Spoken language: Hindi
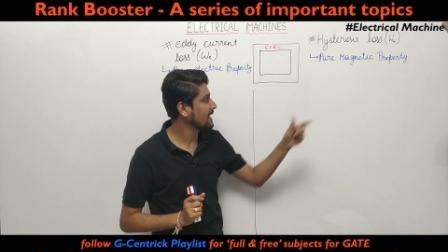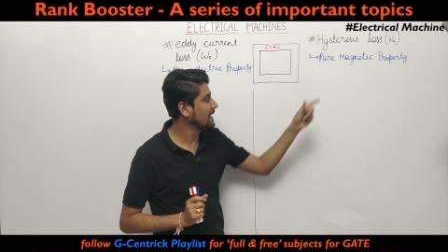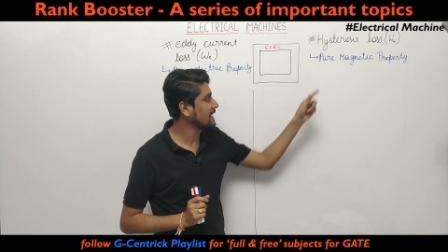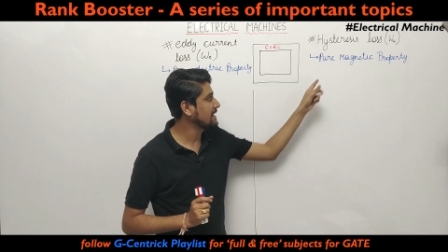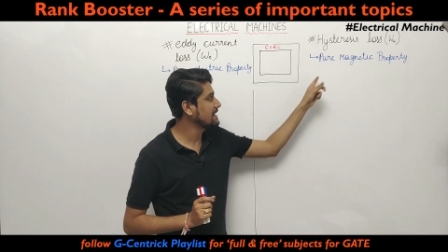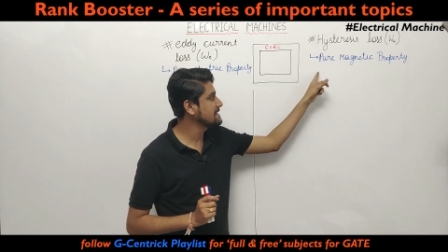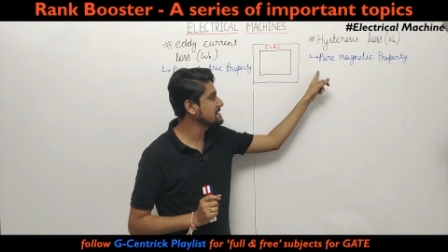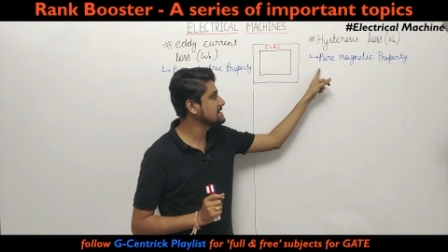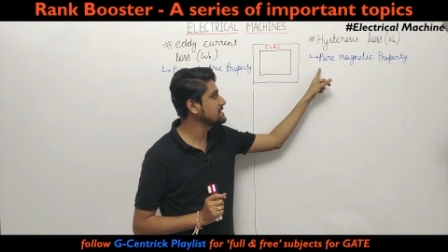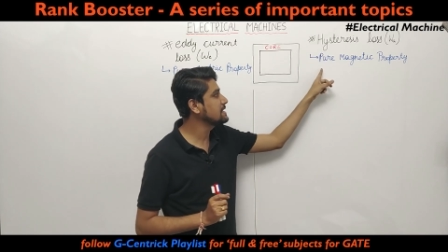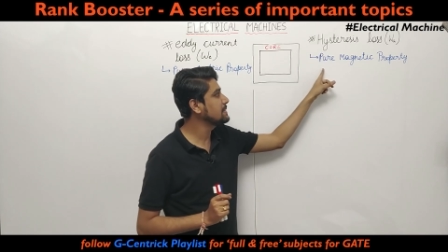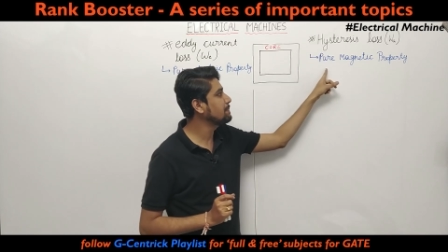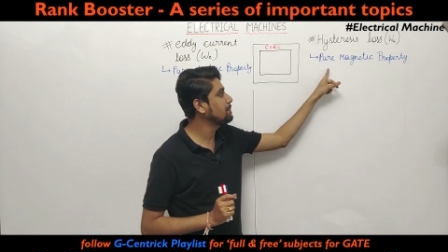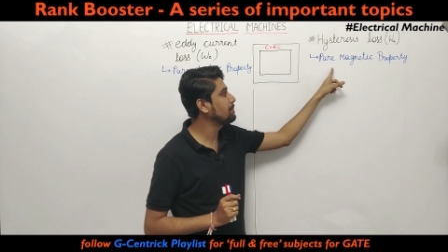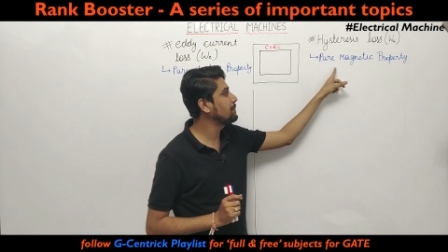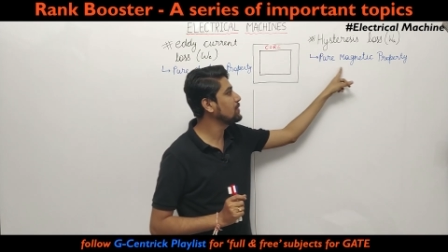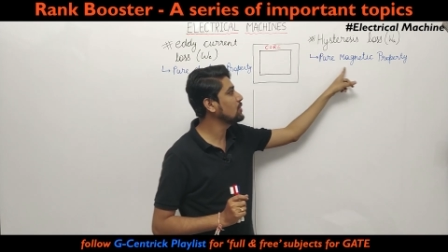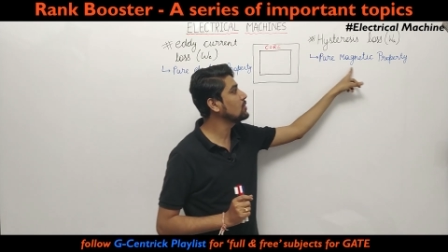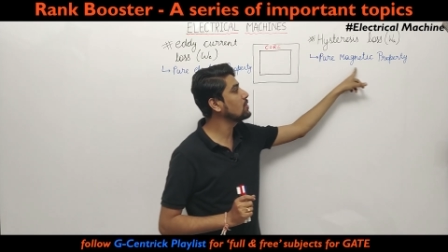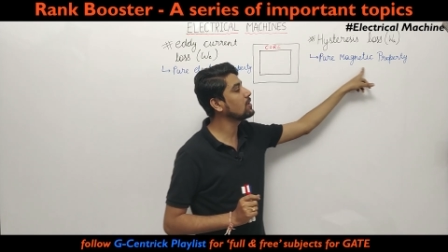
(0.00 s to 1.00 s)
इट इज द
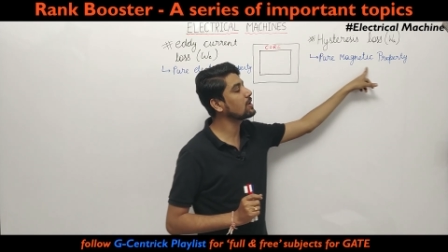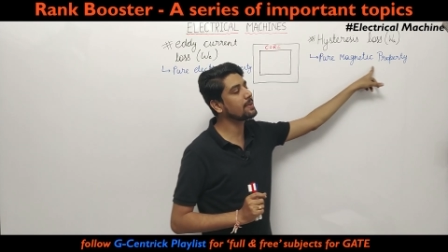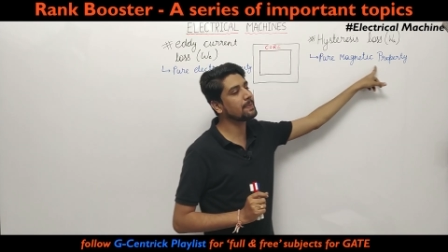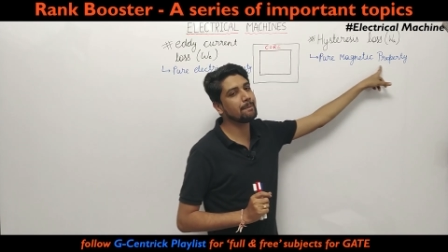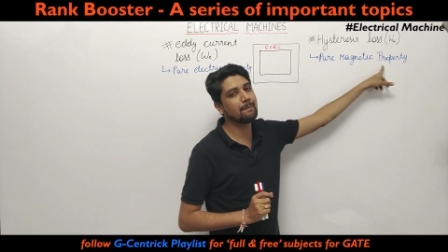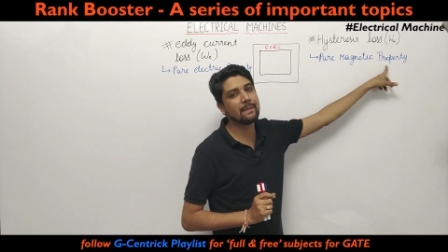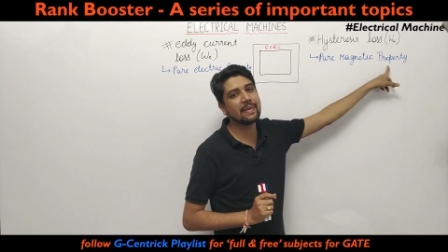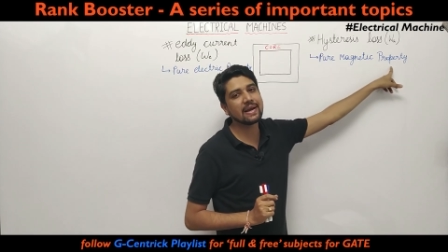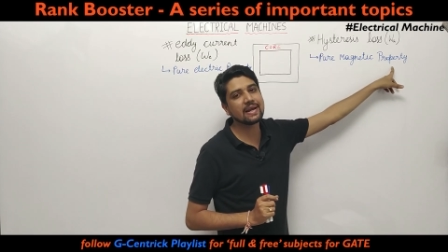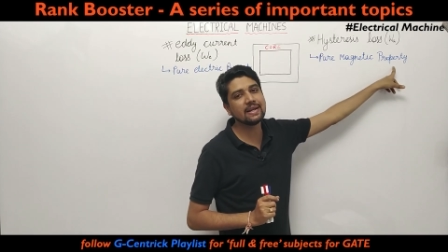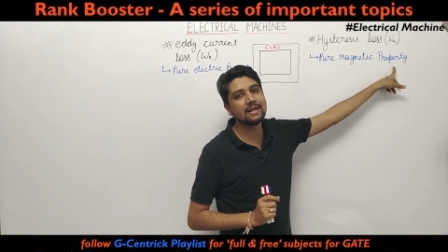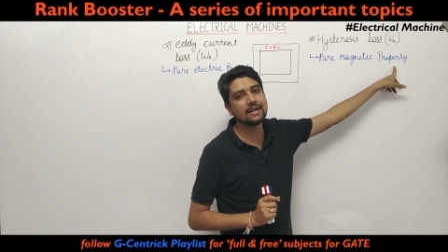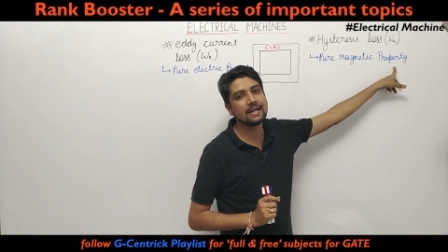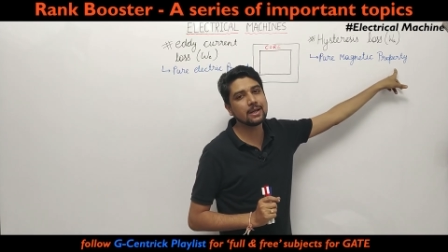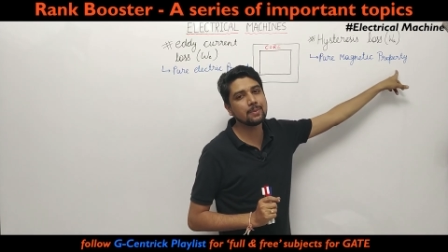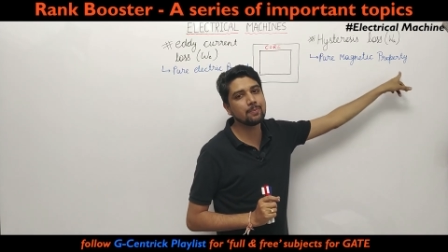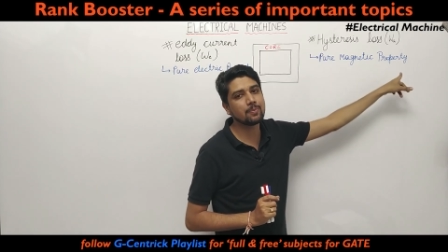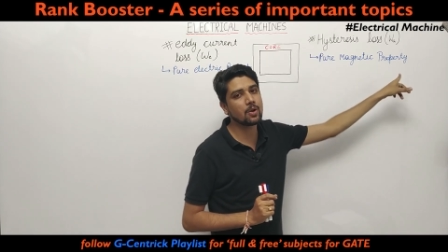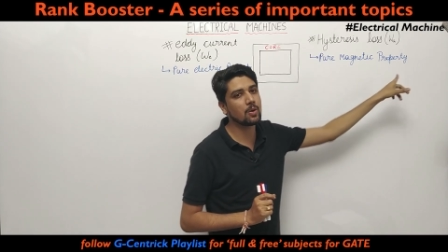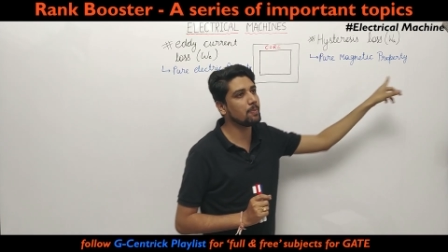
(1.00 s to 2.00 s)
प्योर
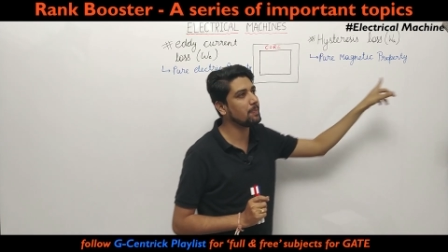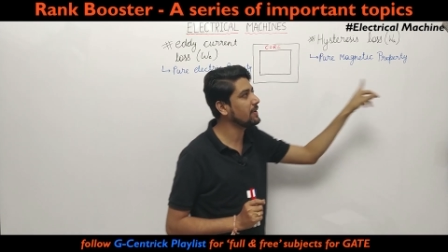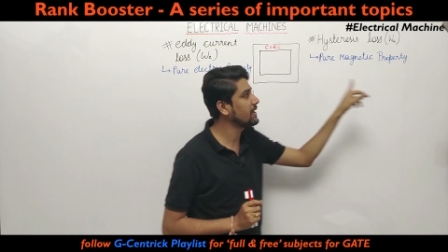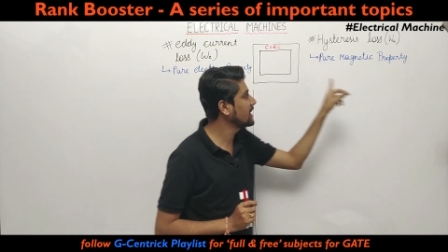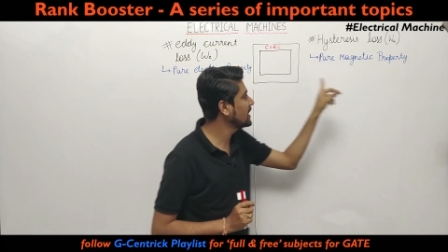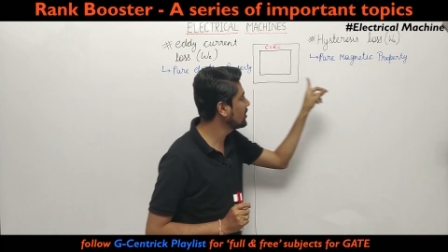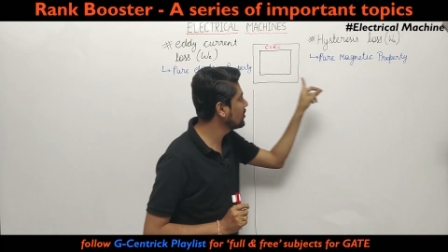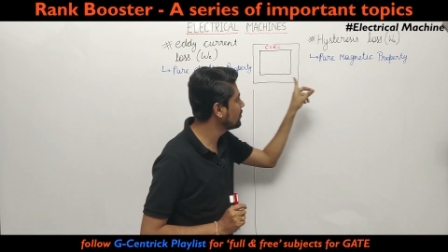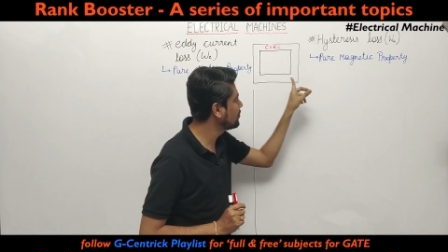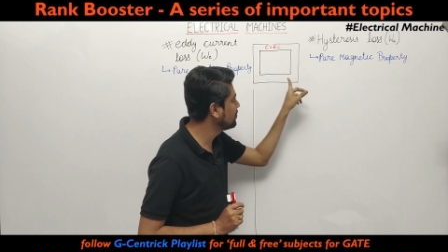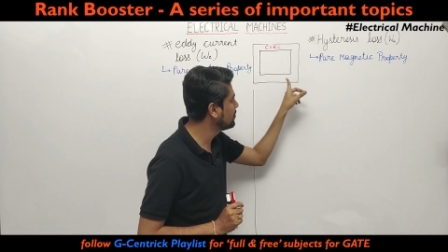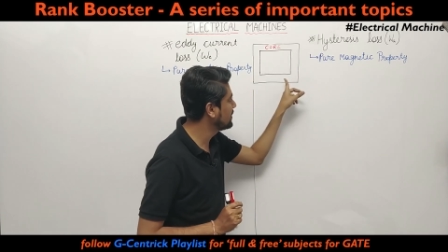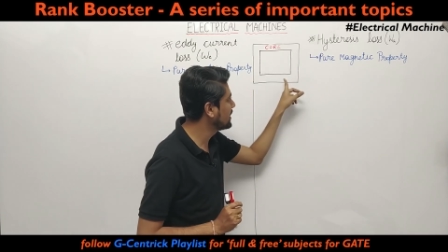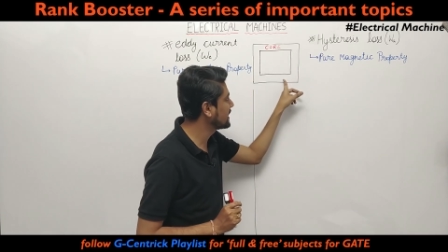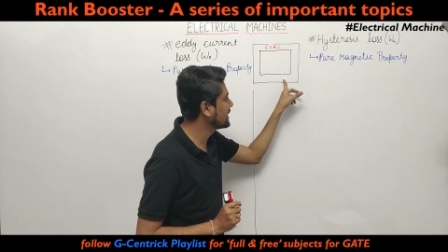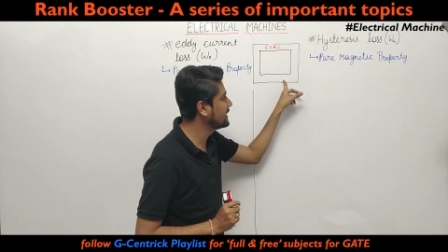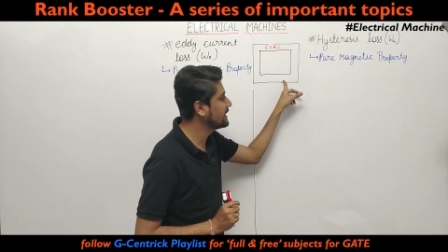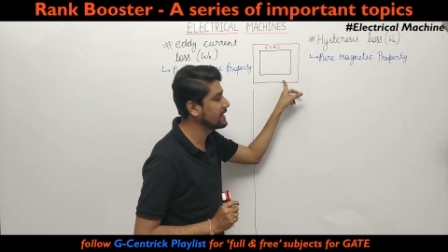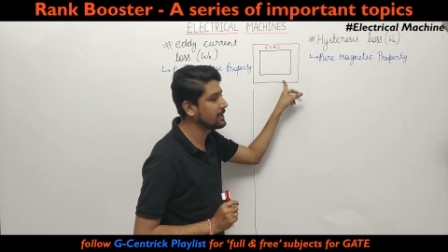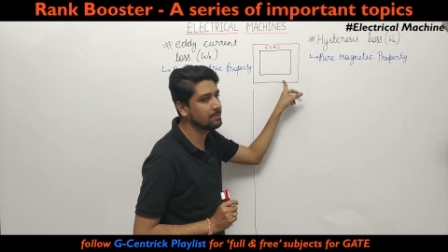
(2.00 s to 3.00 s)
मैग्नेटिक प्रॉपर्टी ऑफ
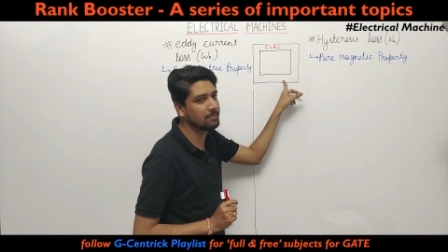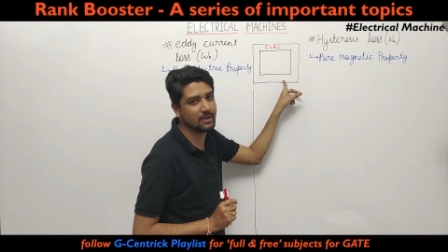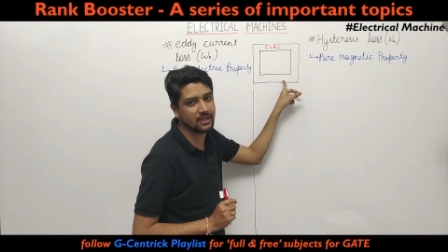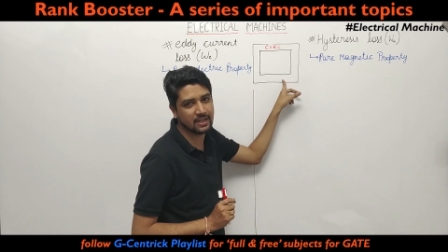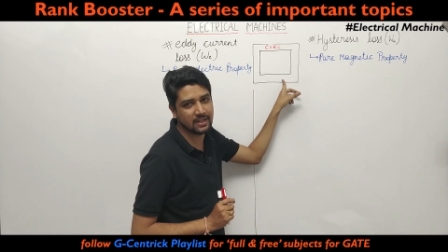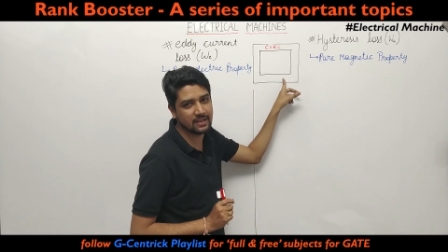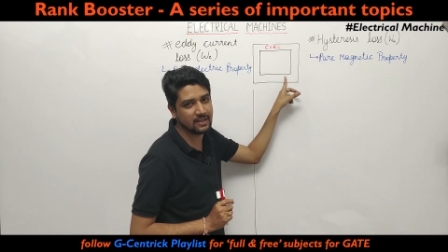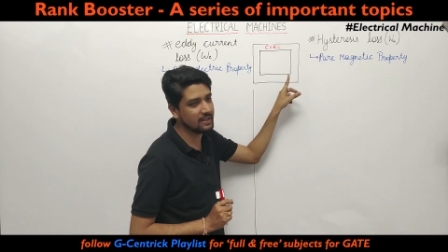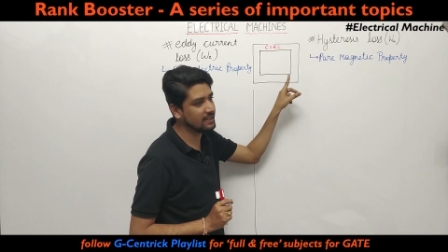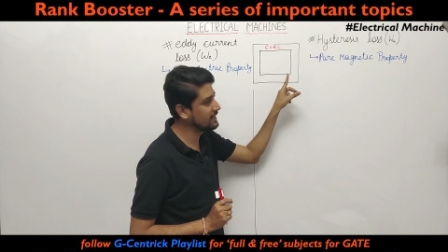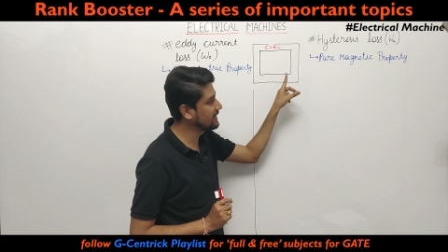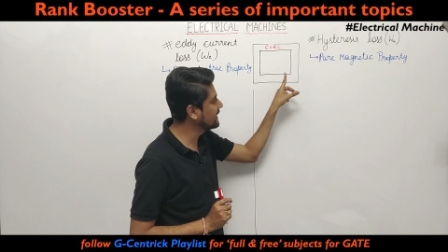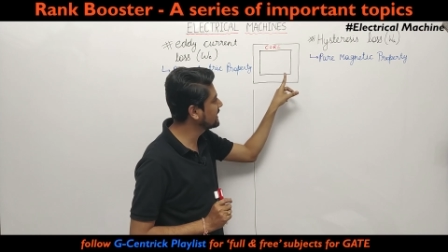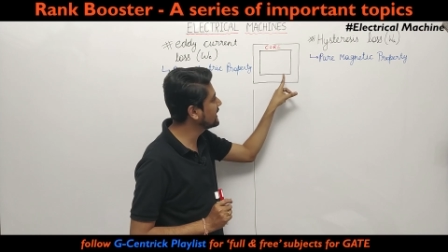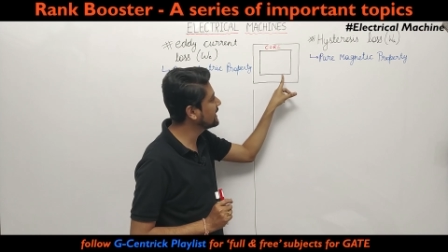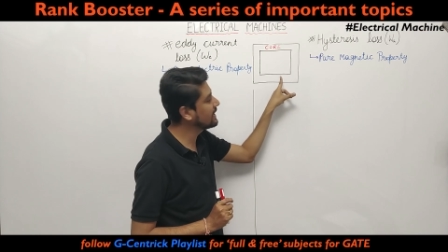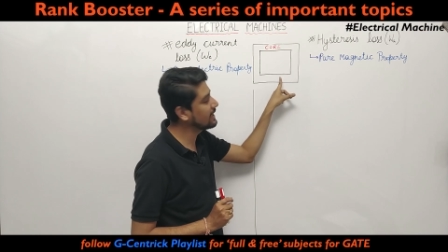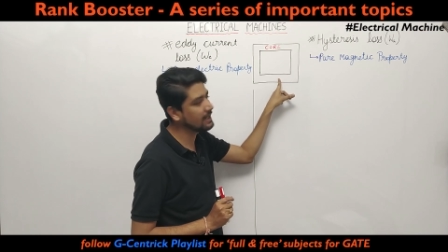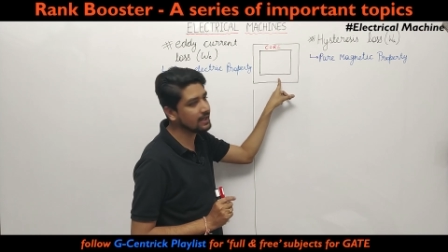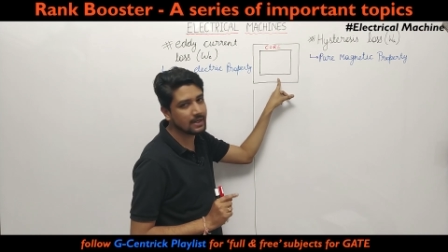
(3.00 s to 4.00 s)
मैग्नेटिक मटेरियल ये
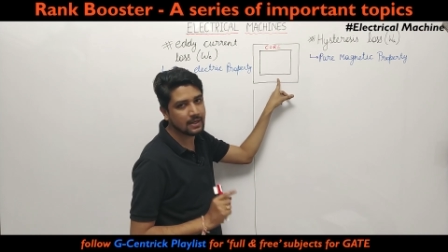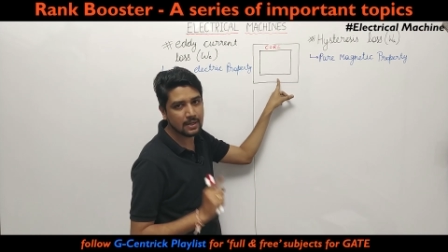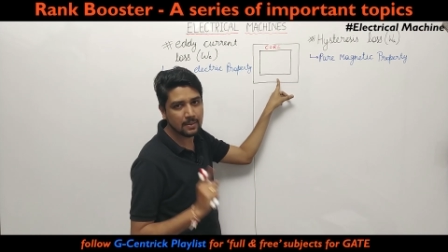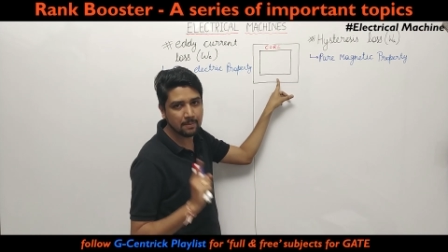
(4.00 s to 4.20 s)
क्या है